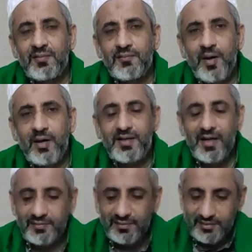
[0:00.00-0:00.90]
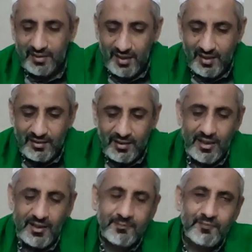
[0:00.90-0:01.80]
baik yang tertera
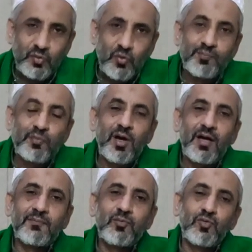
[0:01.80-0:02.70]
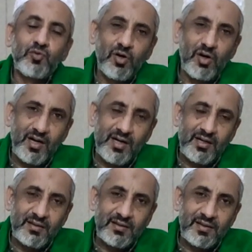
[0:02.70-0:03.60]
dalam kumpulan buku doa